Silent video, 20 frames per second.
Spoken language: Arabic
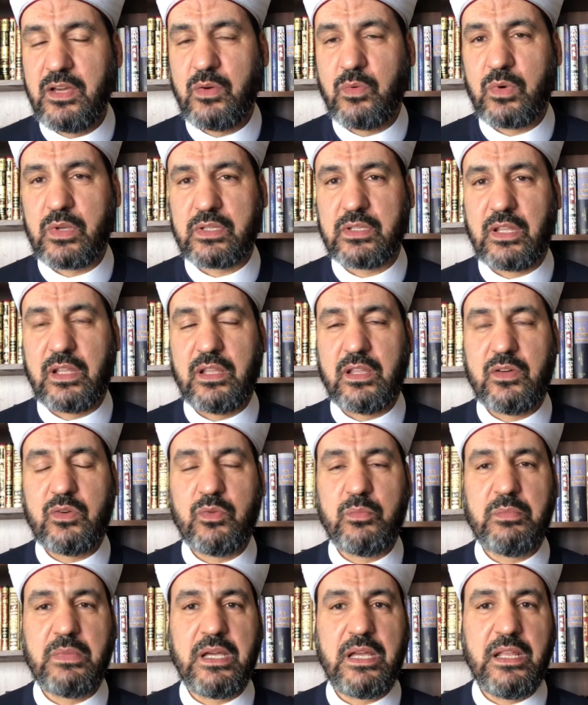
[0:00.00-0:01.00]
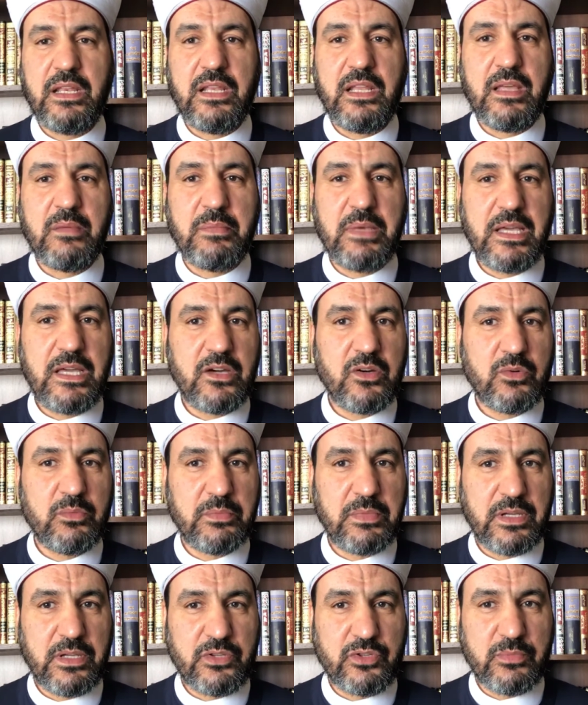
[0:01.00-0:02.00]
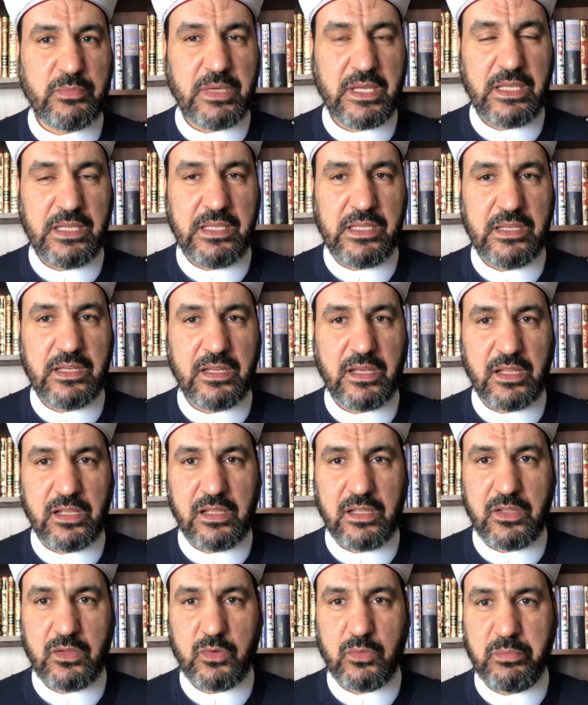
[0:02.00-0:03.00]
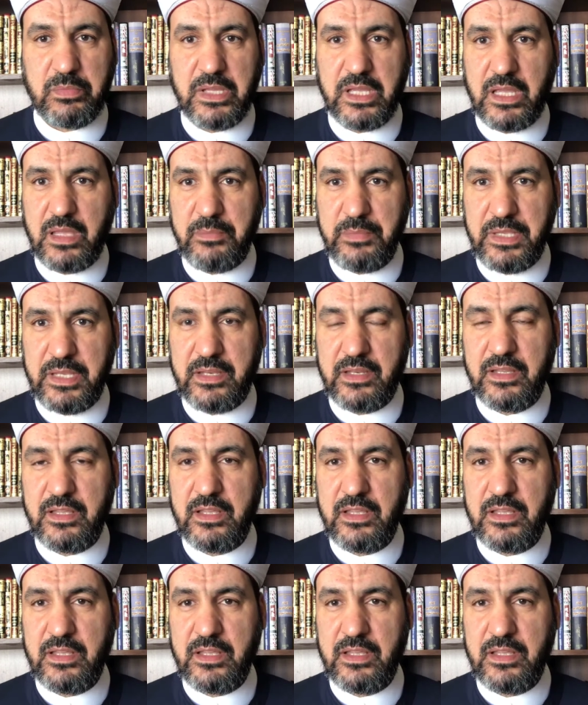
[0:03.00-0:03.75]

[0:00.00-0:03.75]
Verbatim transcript: وارض اللهم عنا معهم أجمعين اللهم آمين